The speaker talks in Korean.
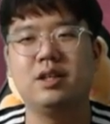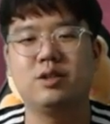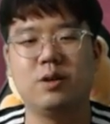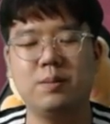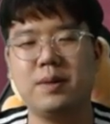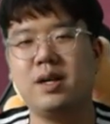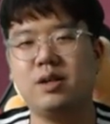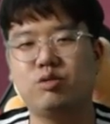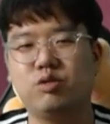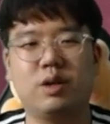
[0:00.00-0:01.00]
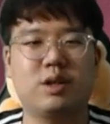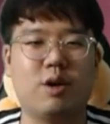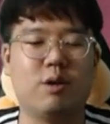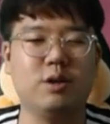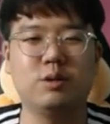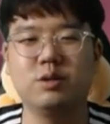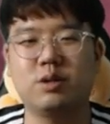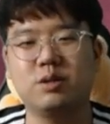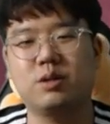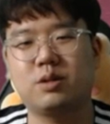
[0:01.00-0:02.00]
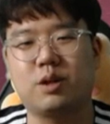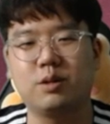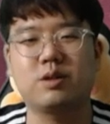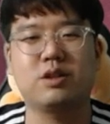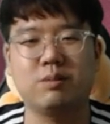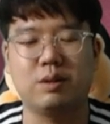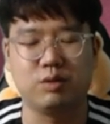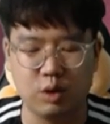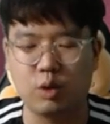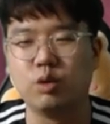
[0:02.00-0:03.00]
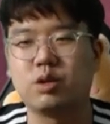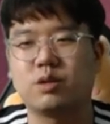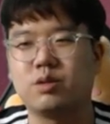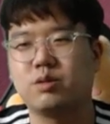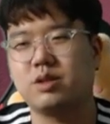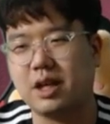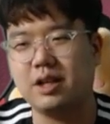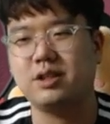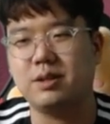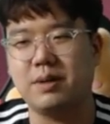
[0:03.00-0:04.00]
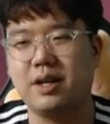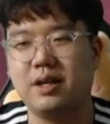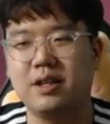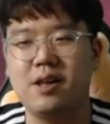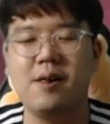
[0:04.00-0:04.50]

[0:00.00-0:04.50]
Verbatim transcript: 정말 9월에 경이로운 성적을 거뒀기 때문에 물론 고우석 선수도 잘했지만